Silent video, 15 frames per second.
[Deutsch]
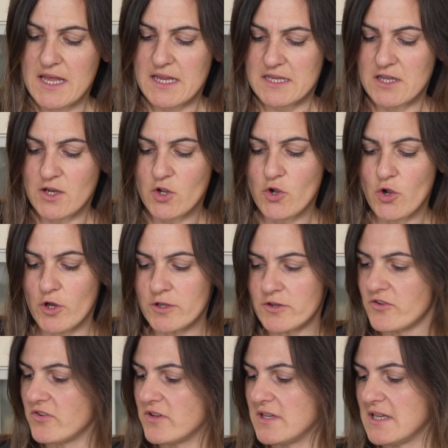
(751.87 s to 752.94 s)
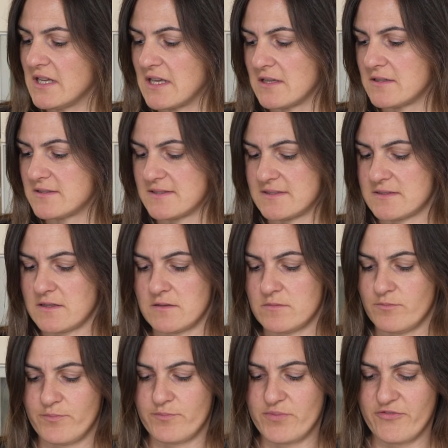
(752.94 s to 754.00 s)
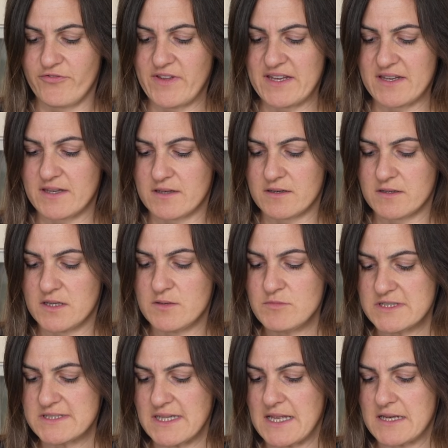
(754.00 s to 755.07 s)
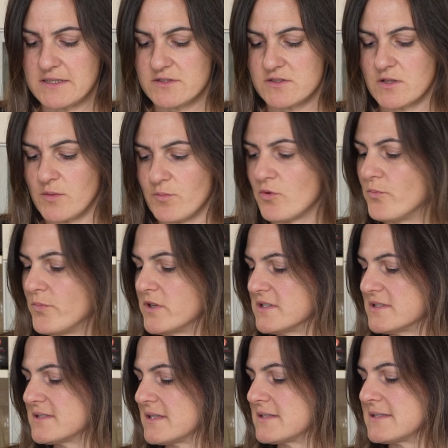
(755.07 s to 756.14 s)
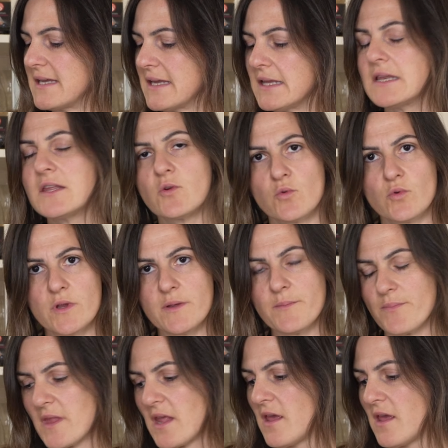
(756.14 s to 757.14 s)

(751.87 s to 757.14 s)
Ihr könnt die jetzt ähm, befetten. Ich muss ehrlich sagen, ich probiere das tatsächlich ohne,